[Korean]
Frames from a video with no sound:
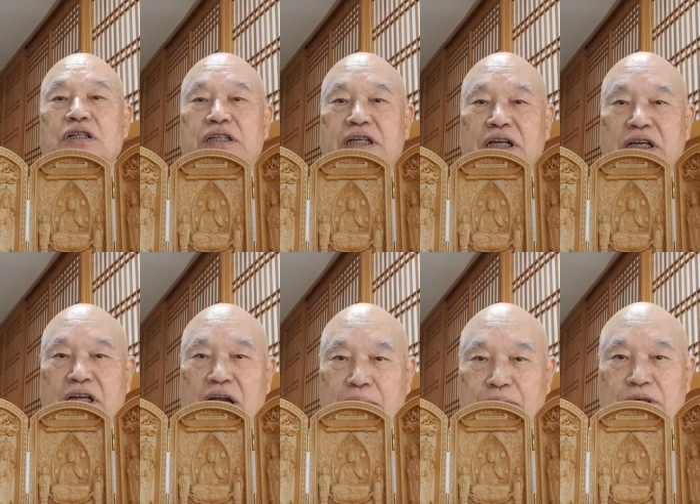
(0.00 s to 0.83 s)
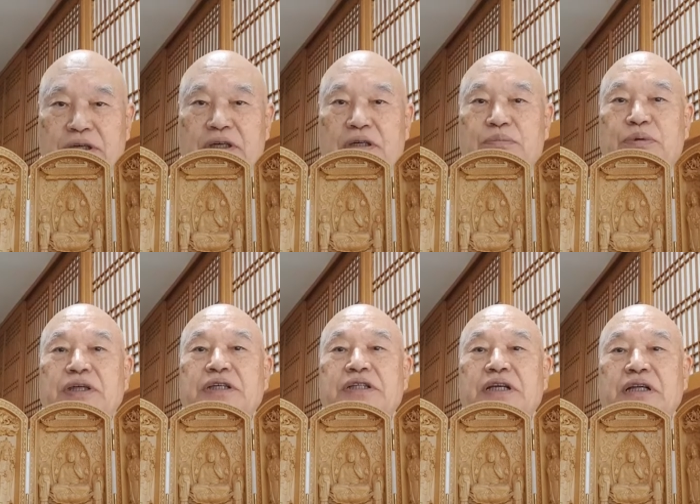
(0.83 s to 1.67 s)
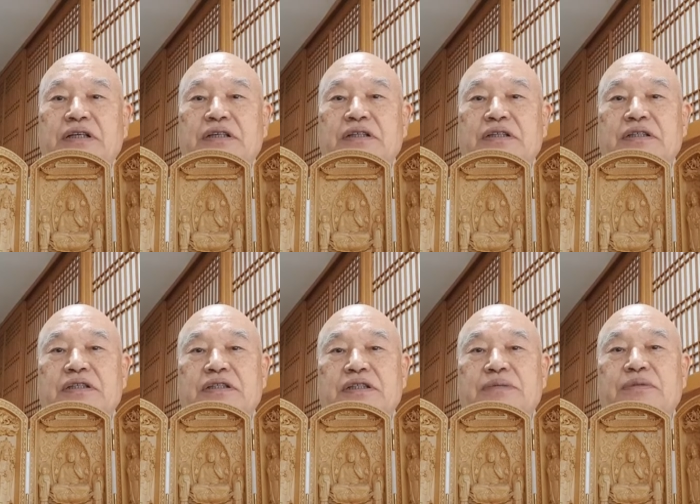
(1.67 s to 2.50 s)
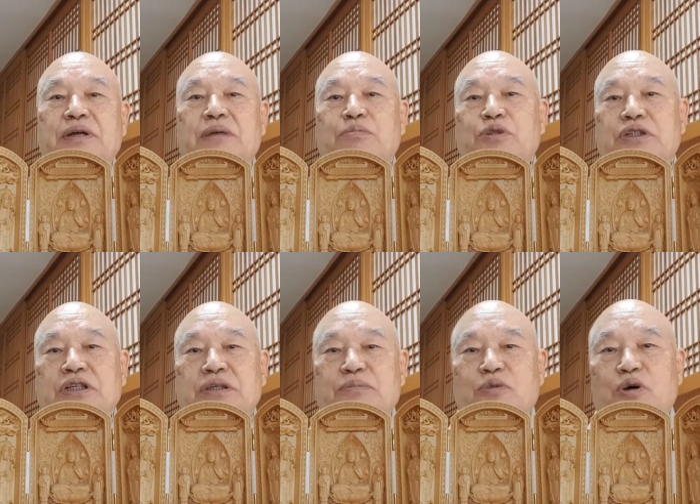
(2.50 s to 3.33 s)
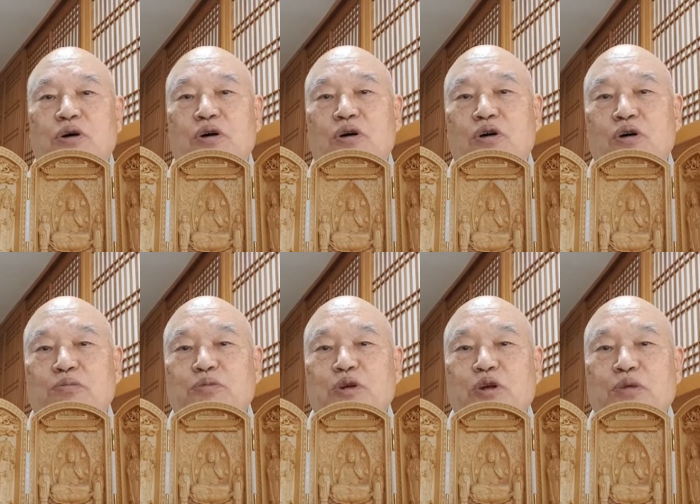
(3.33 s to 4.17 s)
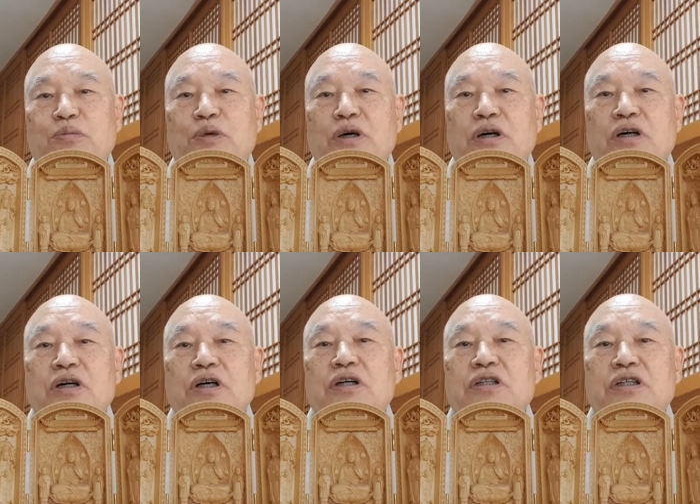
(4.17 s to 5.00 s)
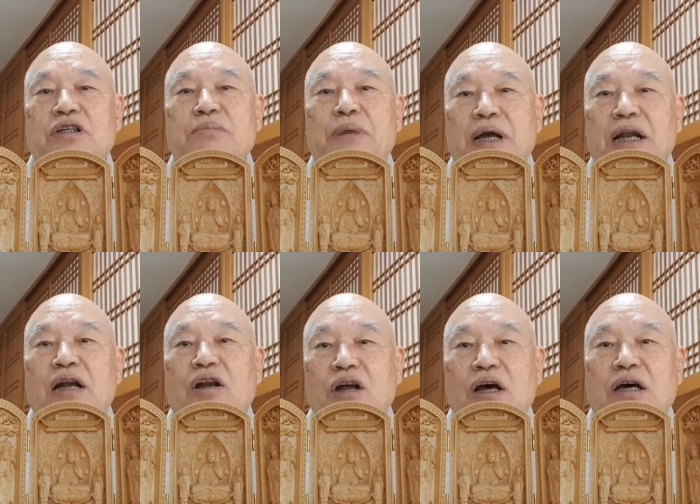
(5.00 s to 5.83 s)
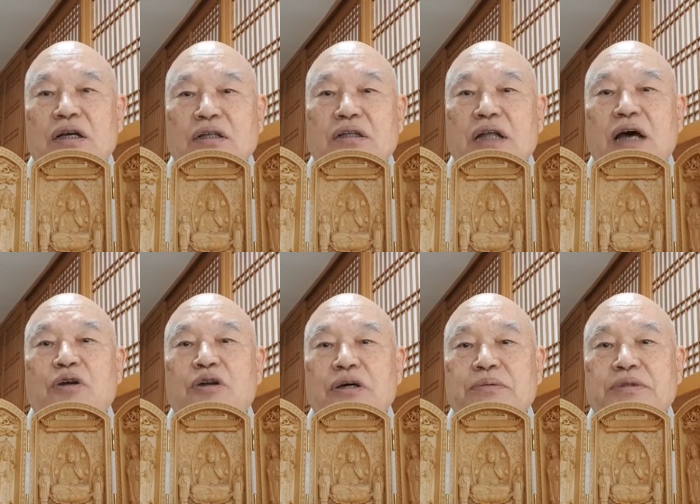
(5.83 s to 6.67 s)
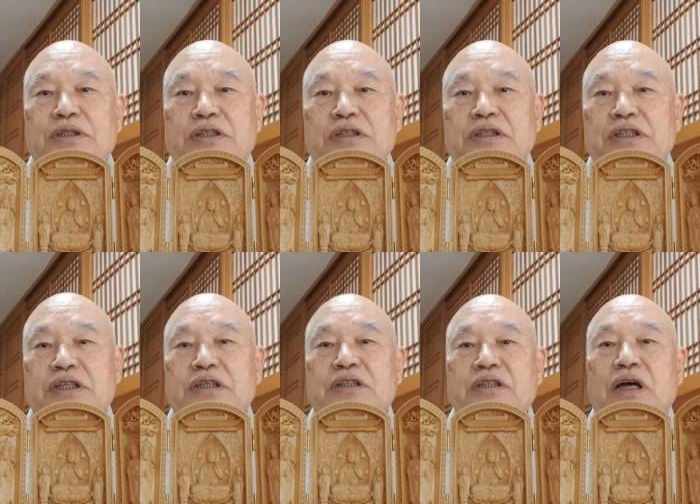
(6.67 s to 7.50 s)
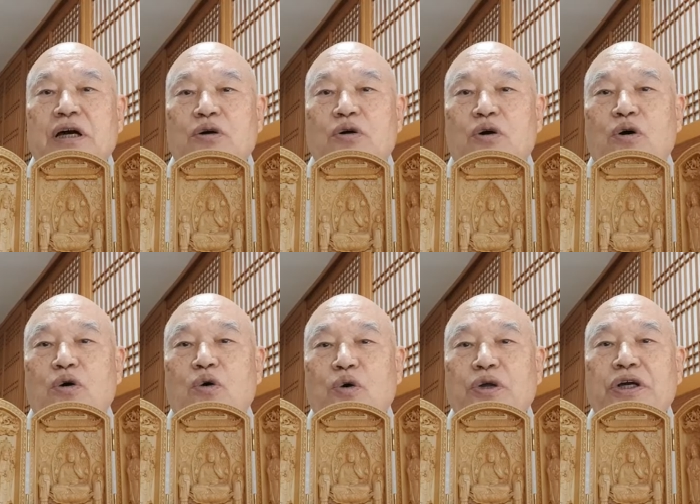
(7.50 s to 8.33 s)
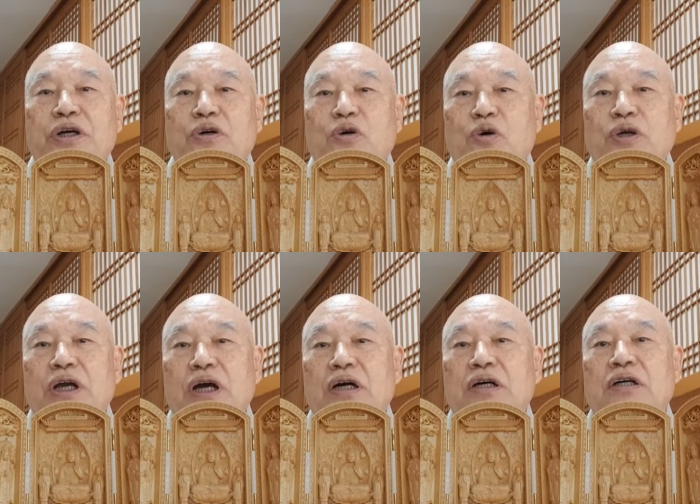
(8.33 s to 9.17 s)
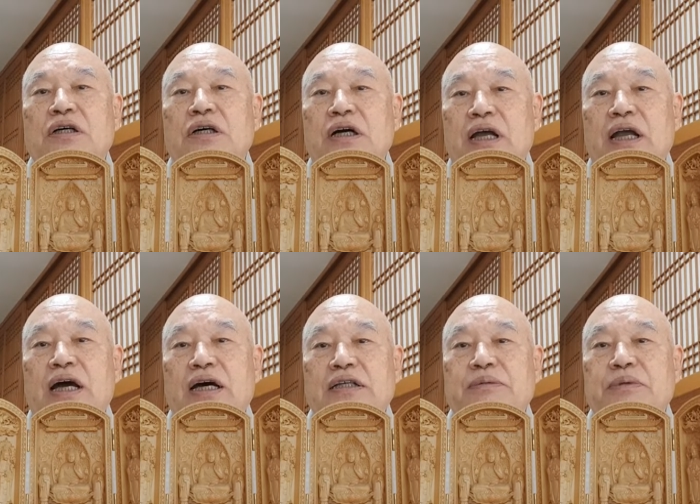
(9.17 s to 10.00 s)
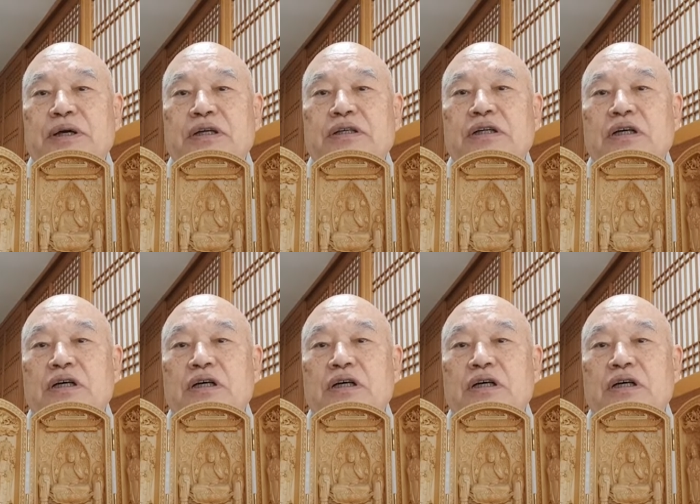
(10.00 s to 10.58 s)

신념함을 버리지 않는 그렇습니다. 부처님도 물론 뭐 더 말할 나위 없이 친근하고 공경 공양해야 하지만은